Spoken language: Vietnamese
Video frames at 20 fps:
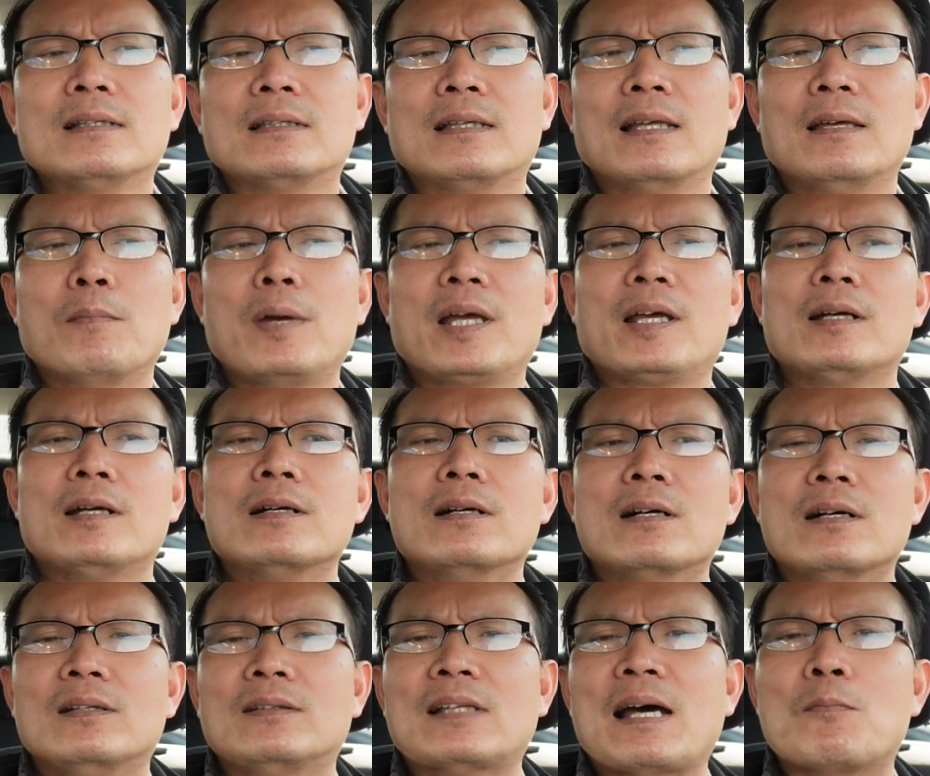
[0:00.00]
thì mấy cái
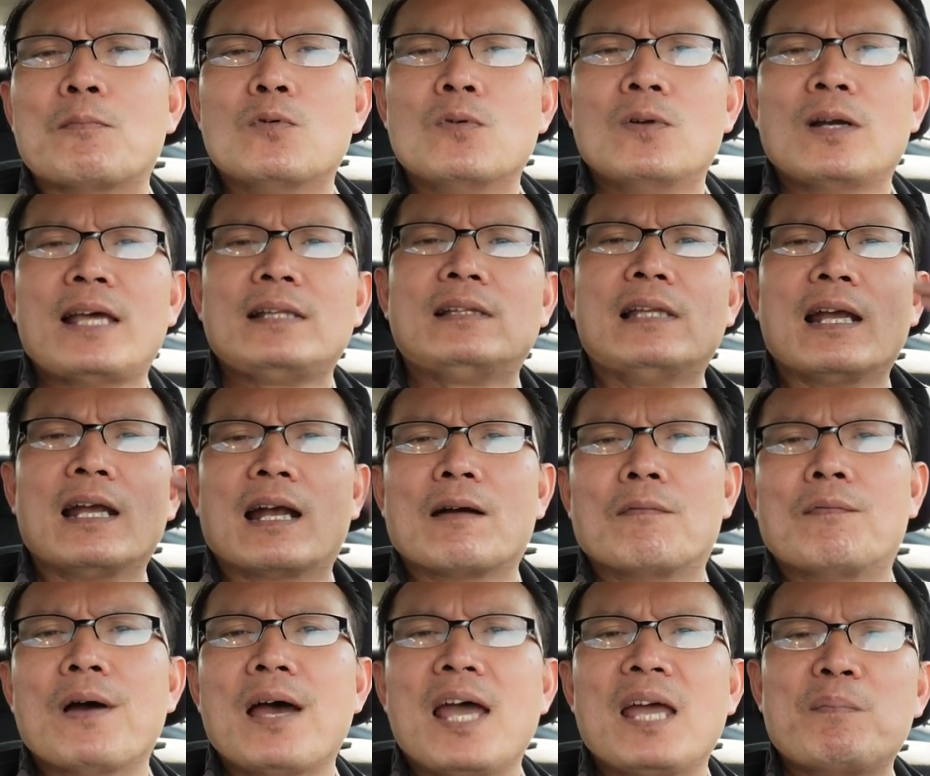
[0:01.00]
người người ta muốn lấy tiền cà
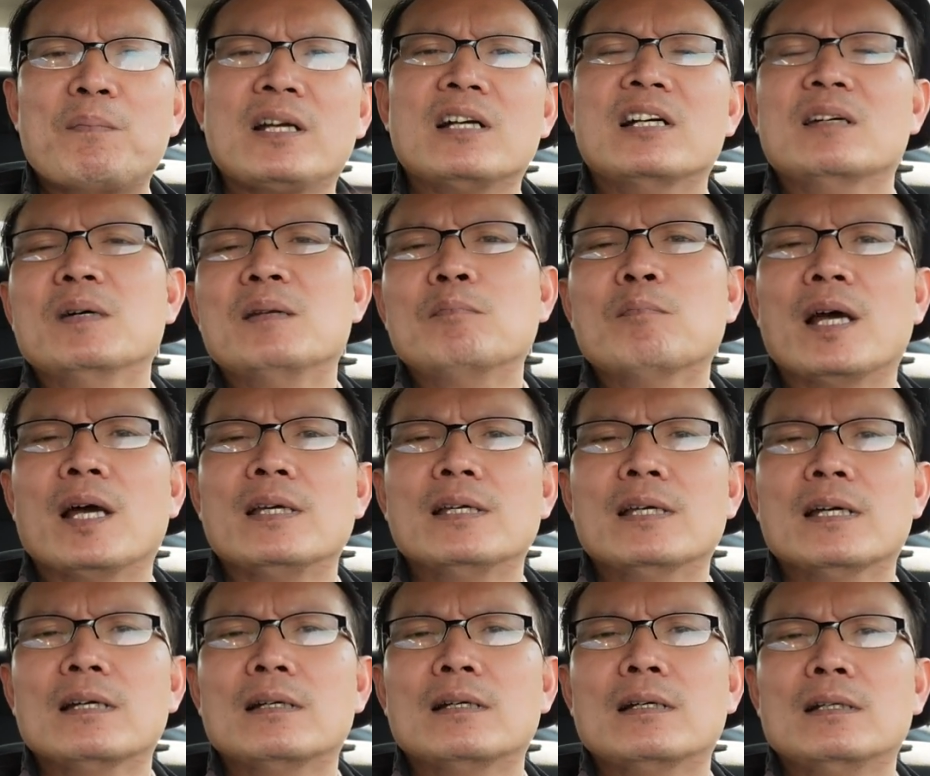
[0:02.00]
phê mấy người bên mỹ
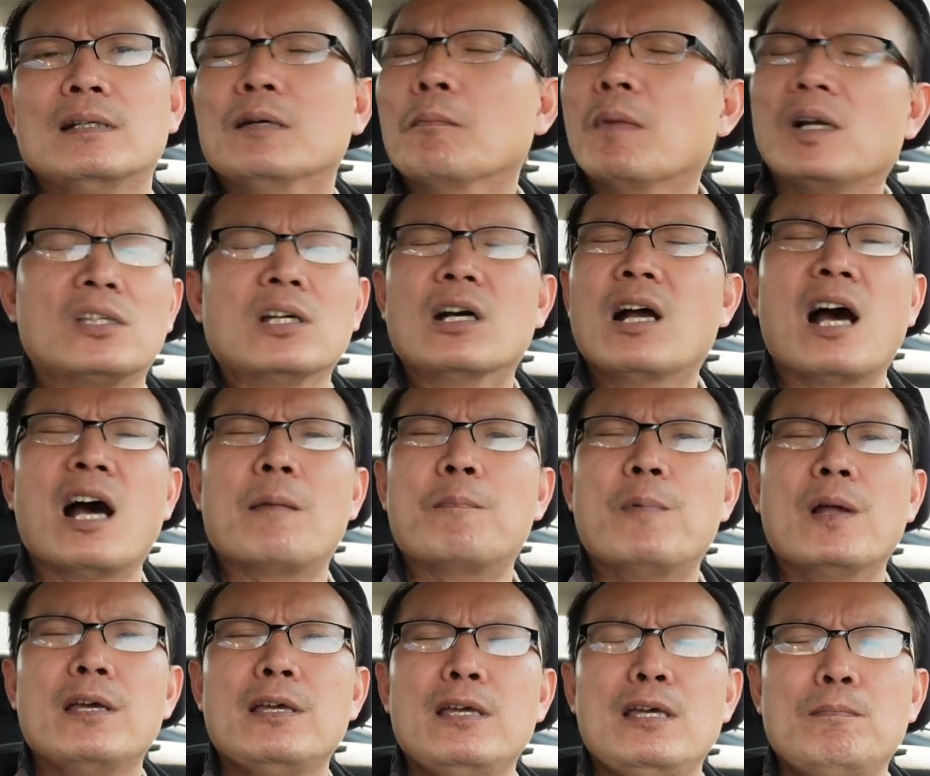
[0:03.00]
á nhưng mà trường
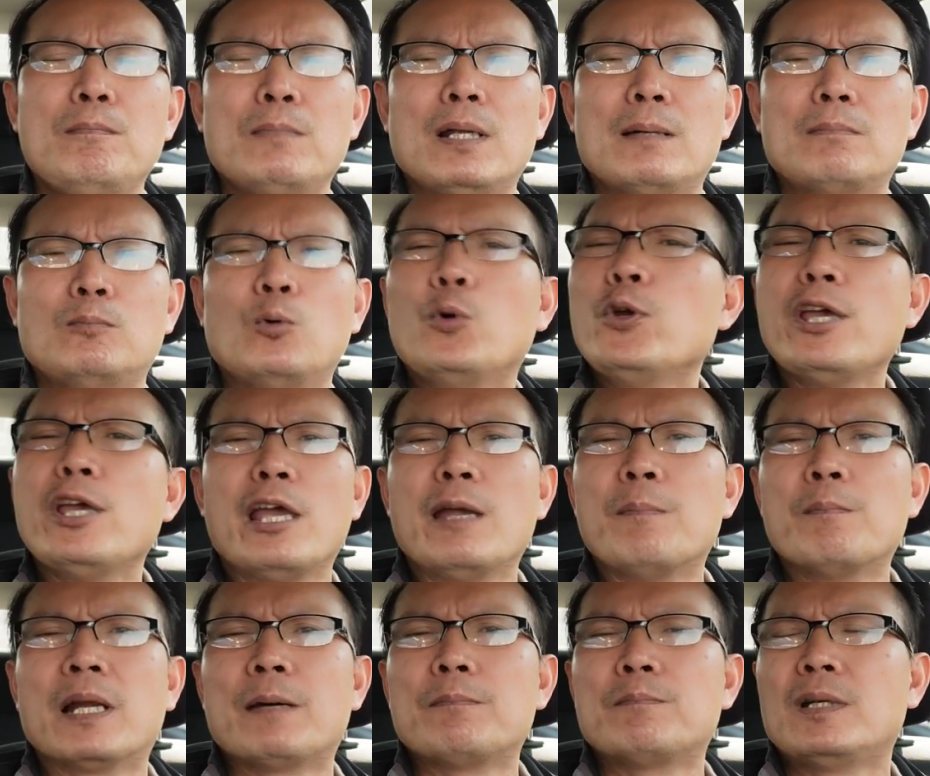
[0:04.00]
hợp đó hiếm lắm nguy
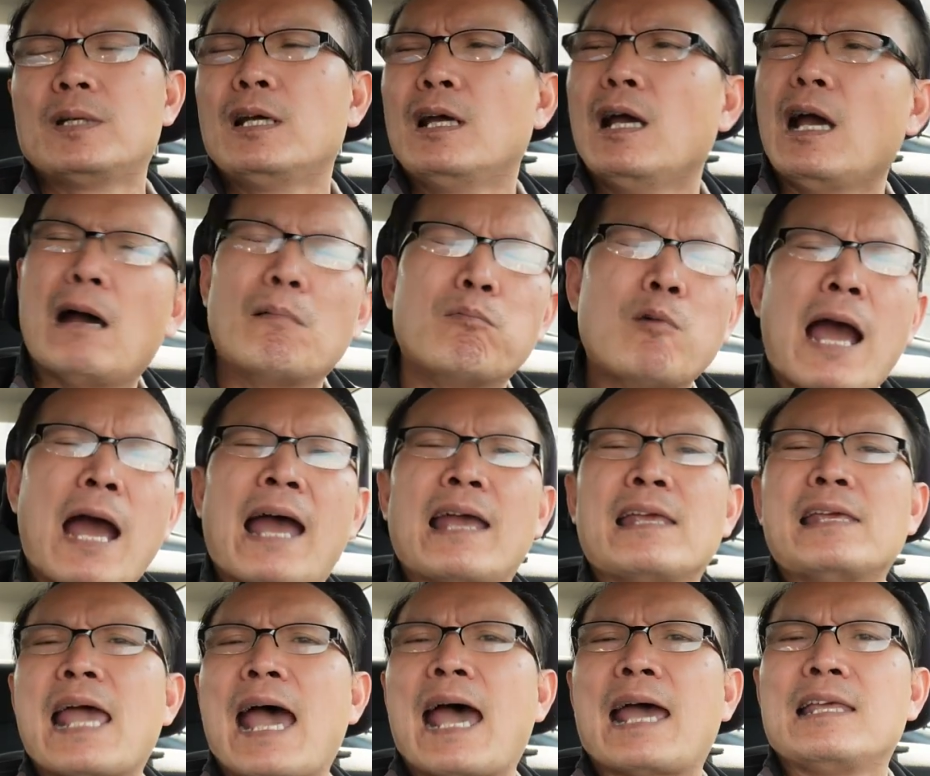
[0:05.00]
hiểm lắm không có
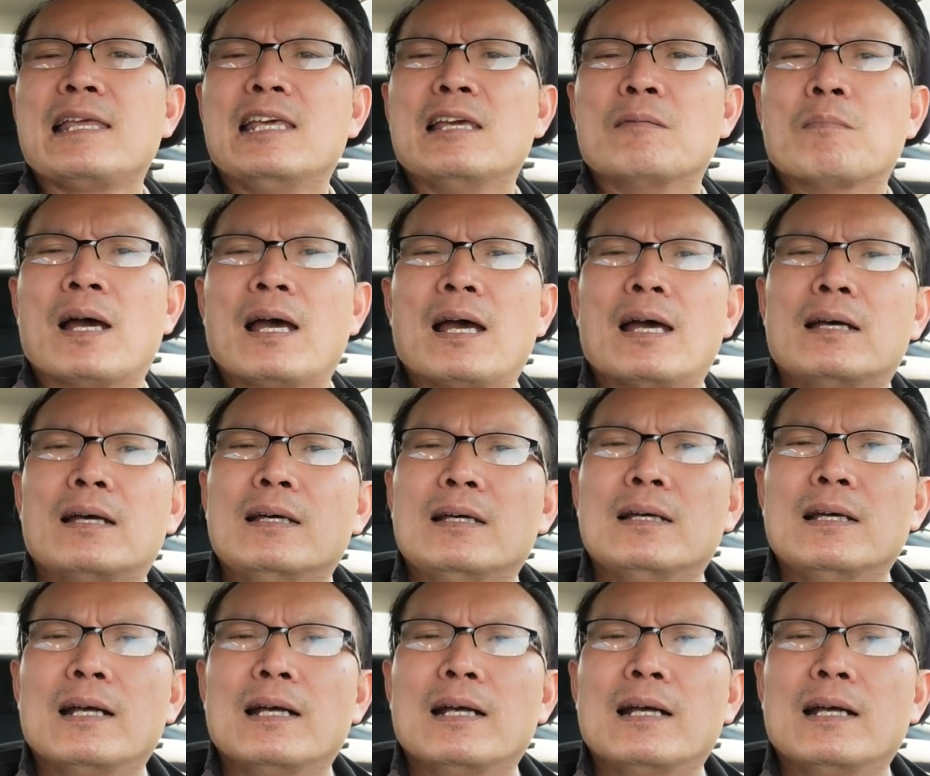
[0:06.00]
ai dạy gì mà